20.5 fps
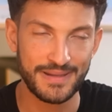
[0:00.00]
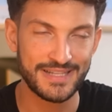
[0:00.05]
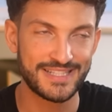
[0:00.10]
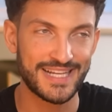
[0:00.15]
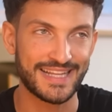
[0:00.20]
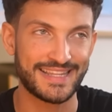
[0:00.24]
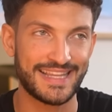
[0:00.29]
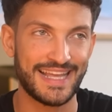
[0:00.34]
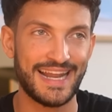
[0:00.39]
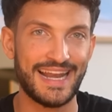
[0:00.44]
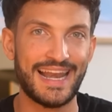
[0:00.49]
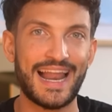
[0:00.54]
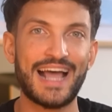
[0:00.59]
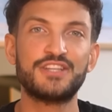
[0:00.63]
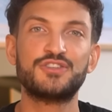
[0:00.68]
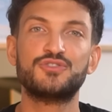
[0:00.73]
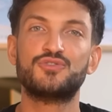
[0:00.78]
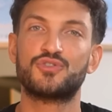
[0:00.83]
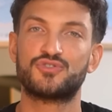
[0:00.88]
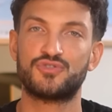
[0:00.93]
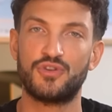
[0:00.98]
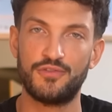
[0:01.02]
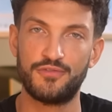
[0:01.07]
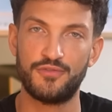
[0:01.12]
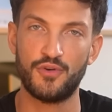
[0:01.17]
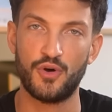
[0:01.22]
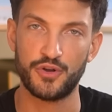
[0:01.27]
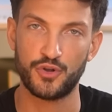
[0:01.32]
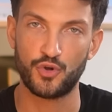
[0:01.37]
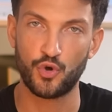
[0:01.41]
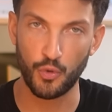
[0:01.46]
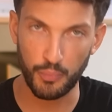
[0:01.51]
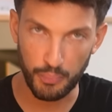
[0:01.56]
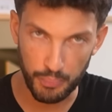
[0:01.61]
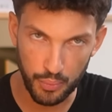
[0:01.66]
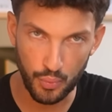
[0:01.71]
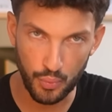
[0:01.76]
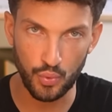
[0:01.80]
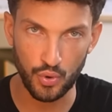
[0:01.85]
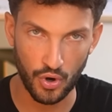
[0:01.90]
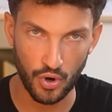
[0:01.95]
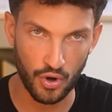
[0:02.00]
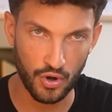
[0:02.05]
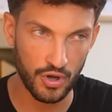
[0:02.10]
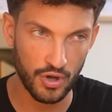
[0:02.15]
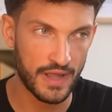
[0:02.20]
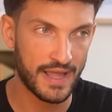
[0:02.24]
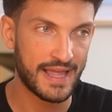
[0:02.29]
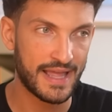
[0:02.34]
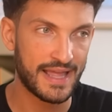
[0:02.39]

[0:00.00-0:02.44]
Pensate, l'acido solforico puro